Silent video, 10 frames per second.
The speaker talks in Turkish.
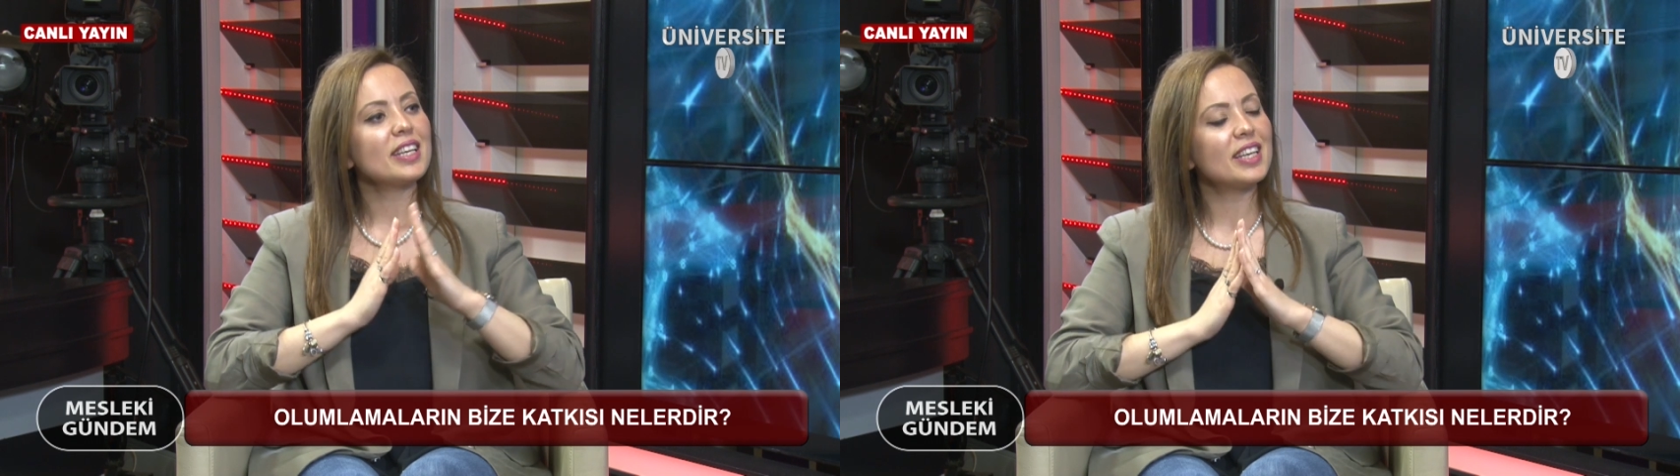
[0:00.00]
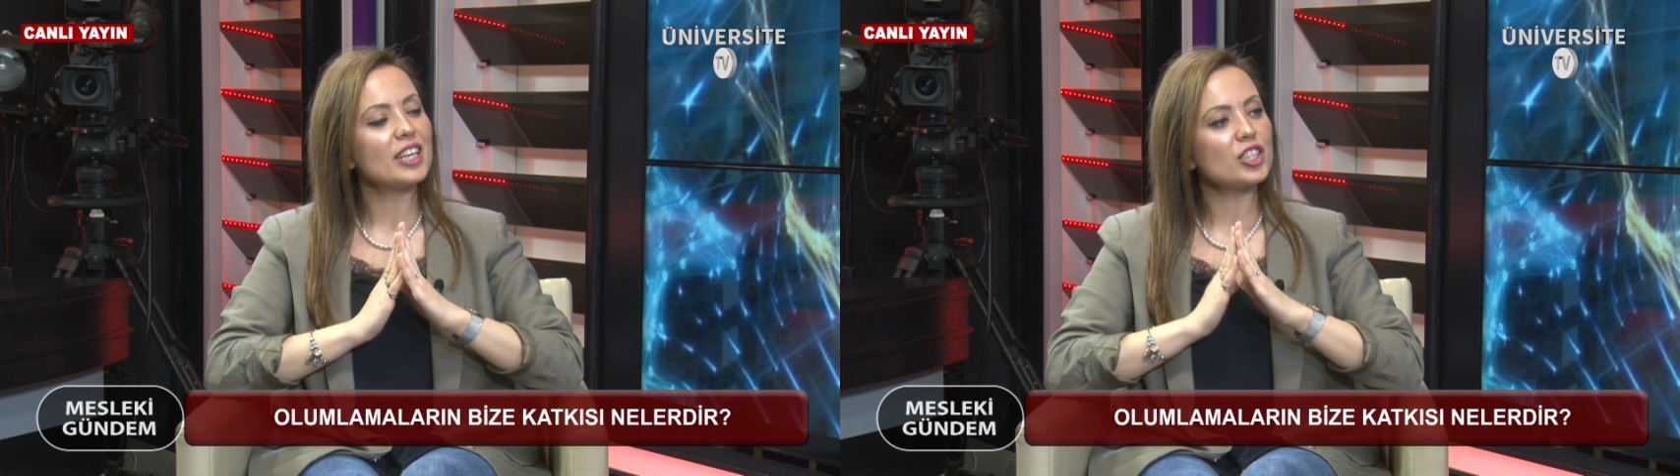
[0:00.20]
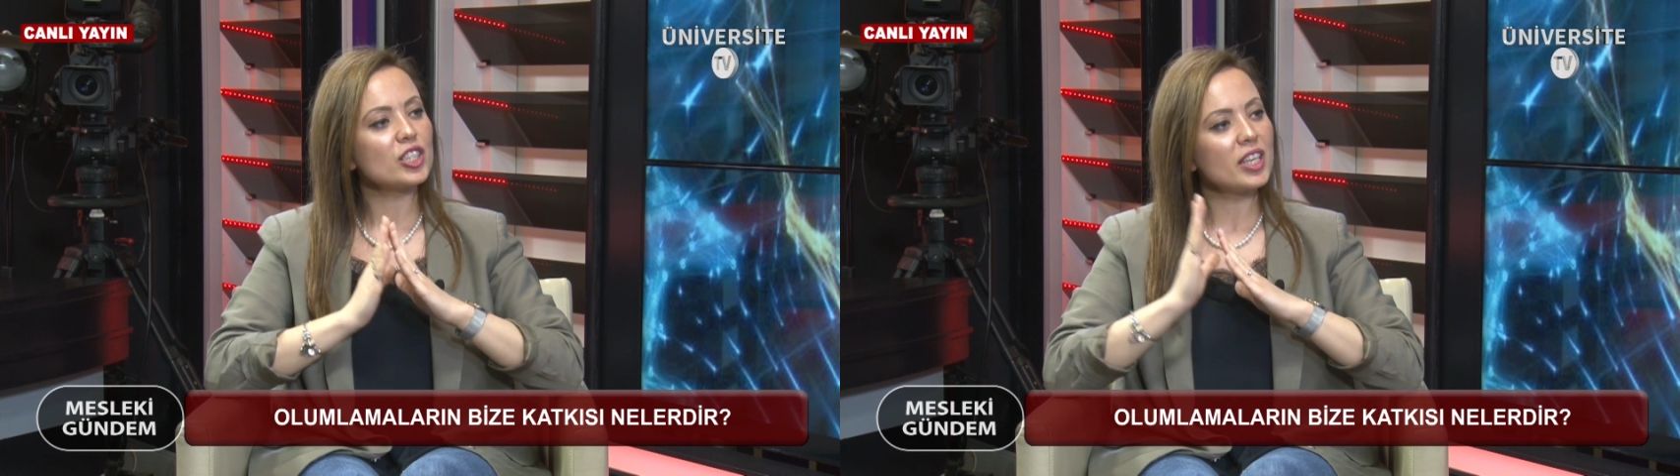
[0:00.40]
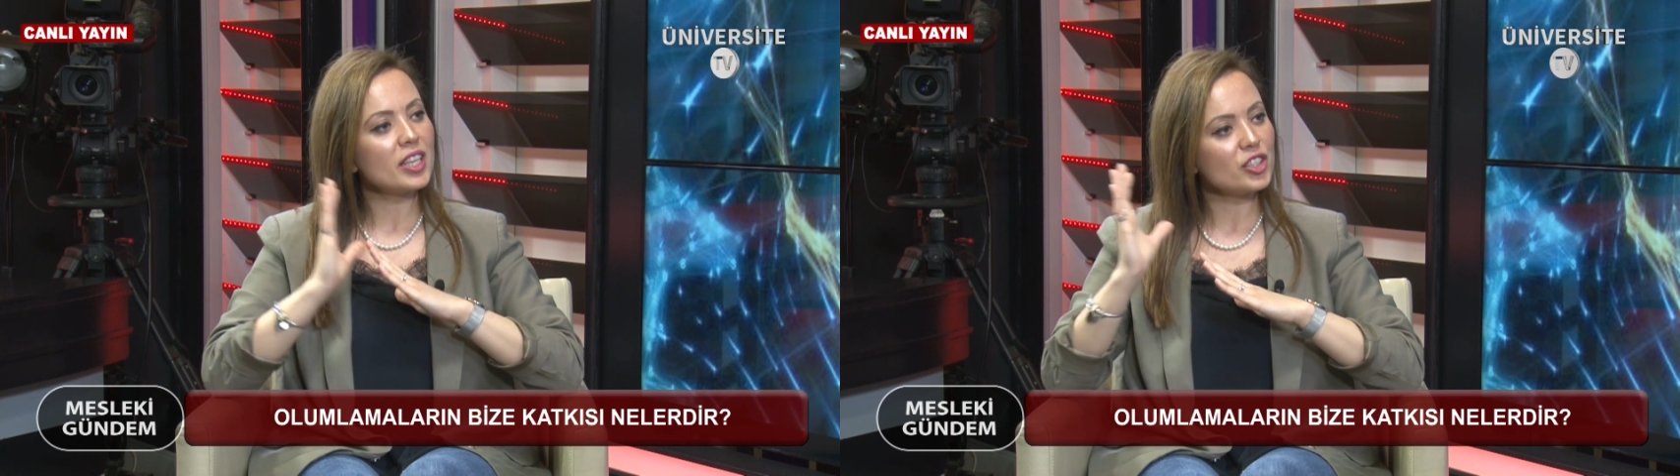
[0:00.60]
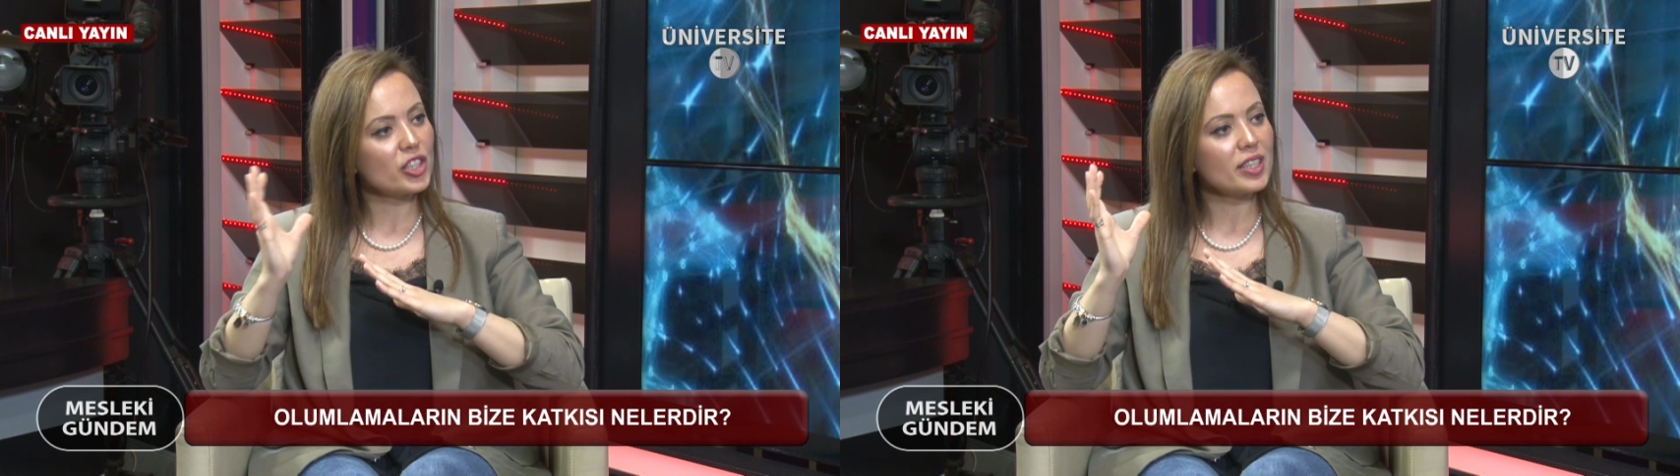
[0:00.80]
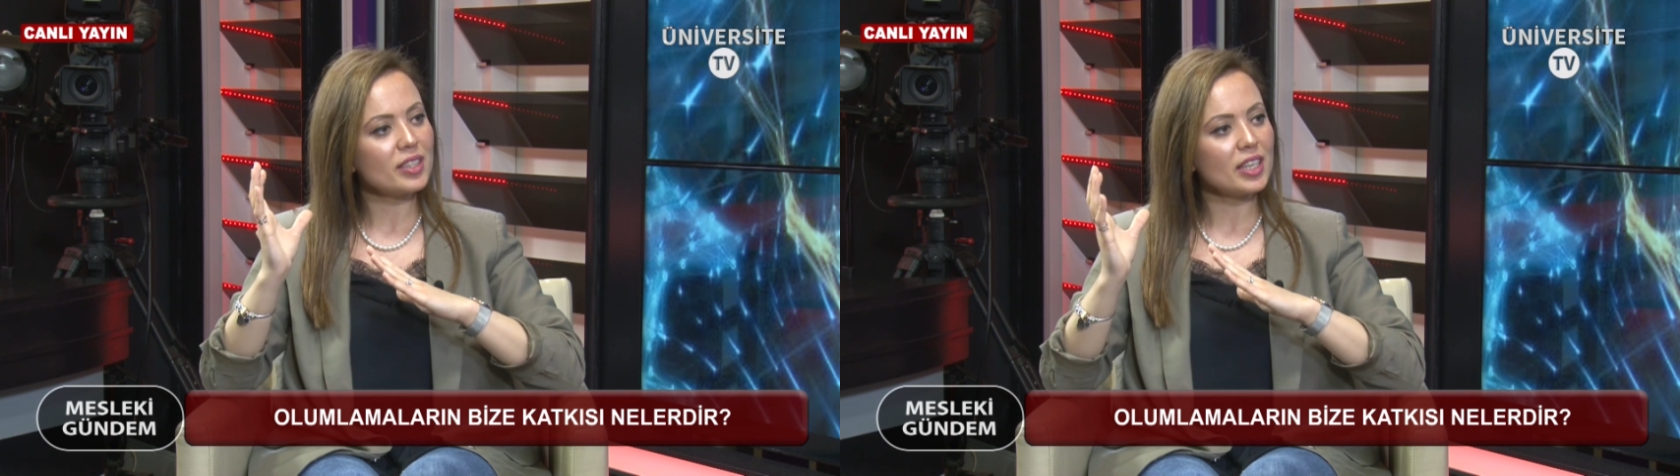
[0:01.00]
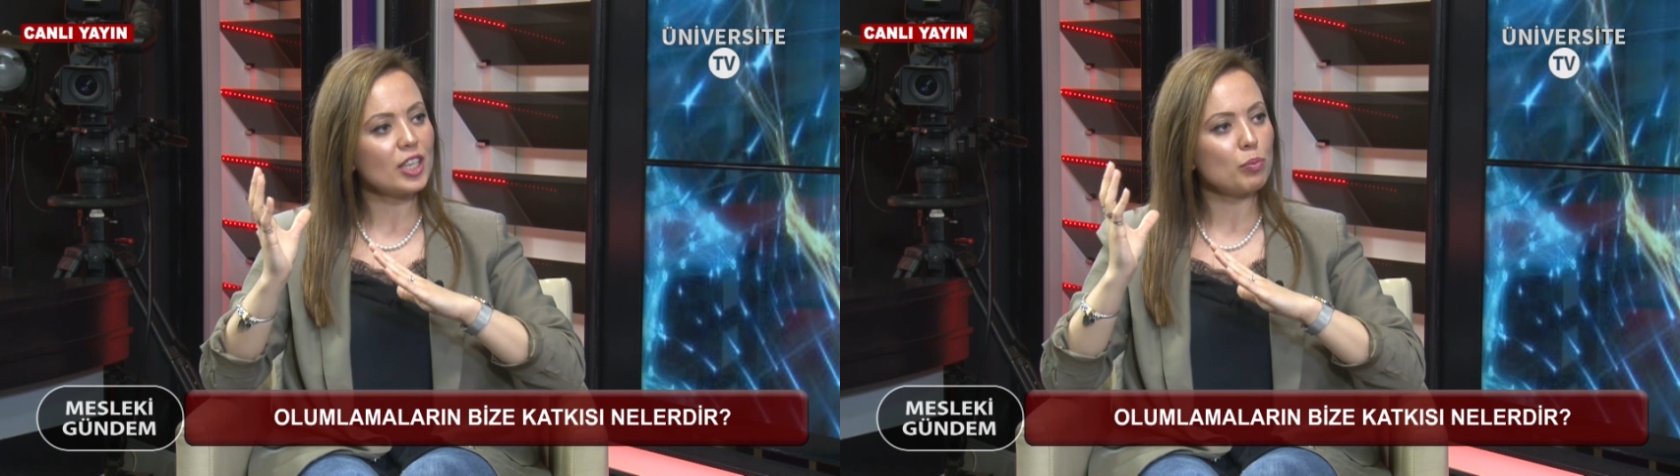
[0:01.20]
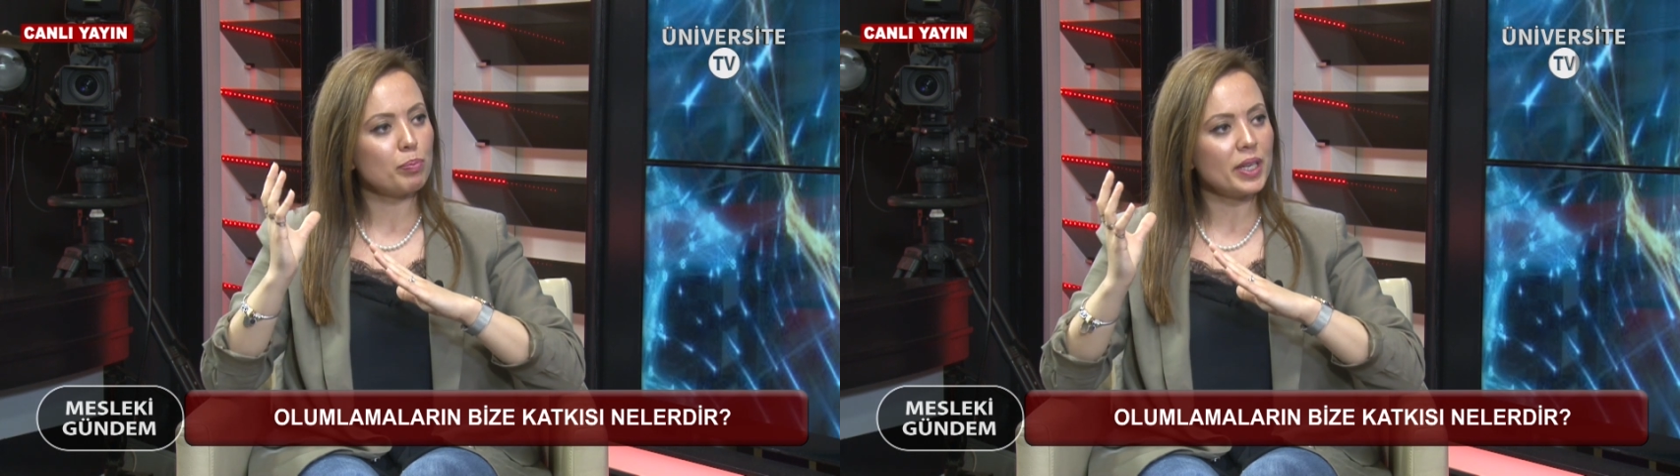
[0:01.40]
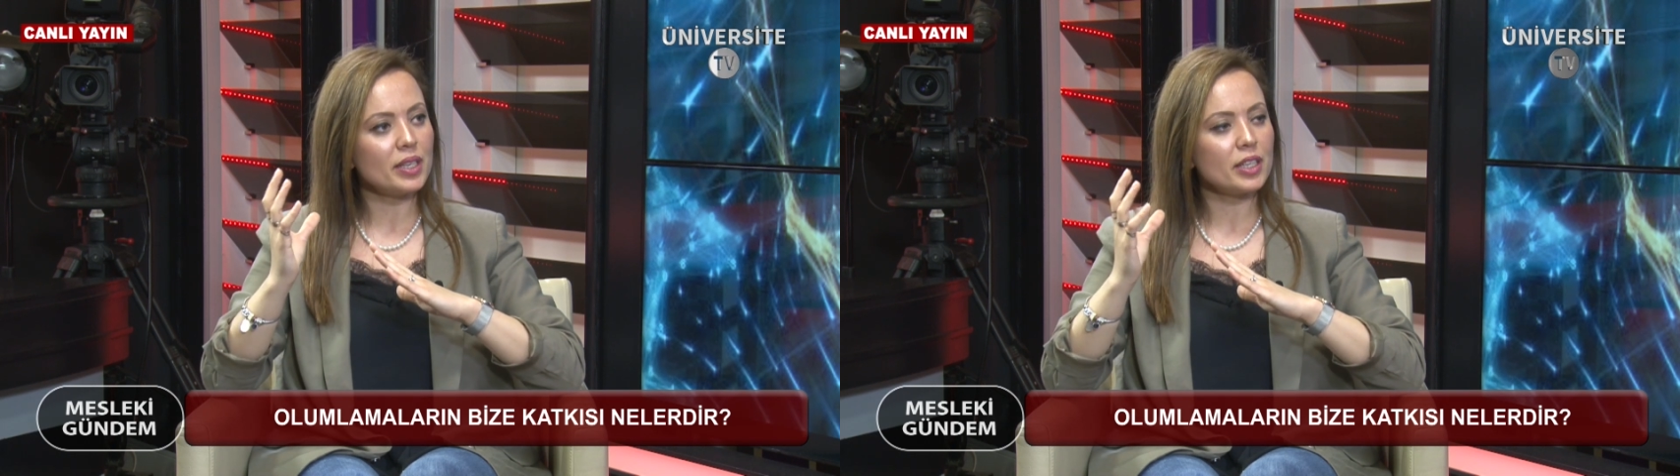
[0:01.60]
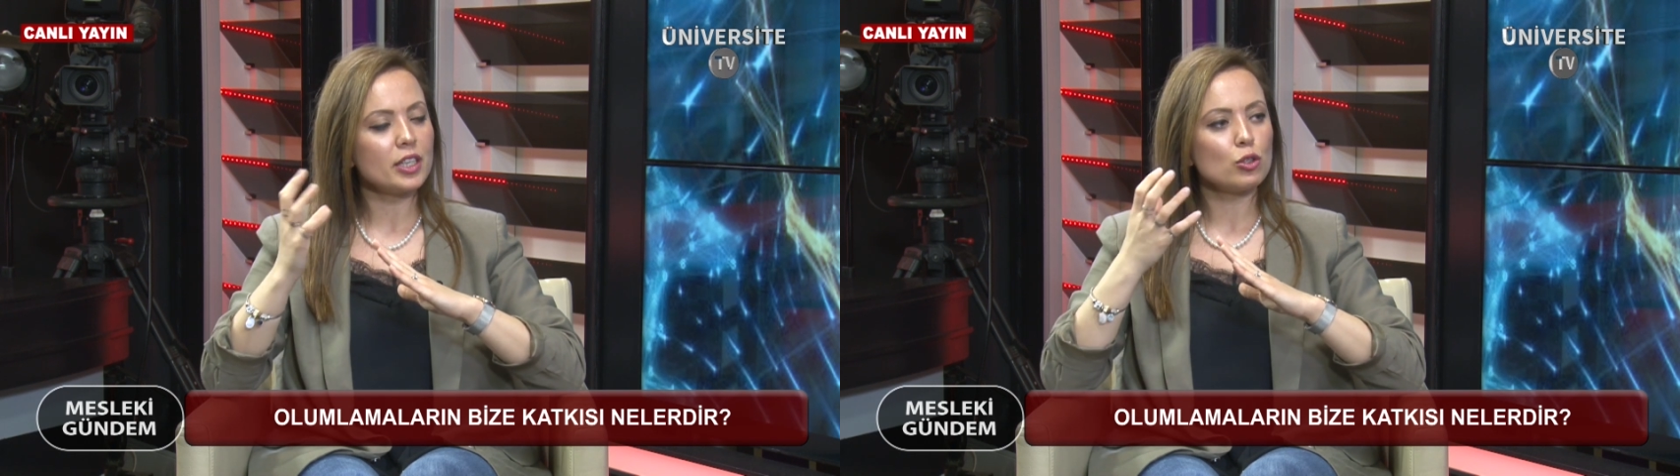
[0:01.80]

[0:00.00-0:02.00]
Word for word: geçirecekteki beni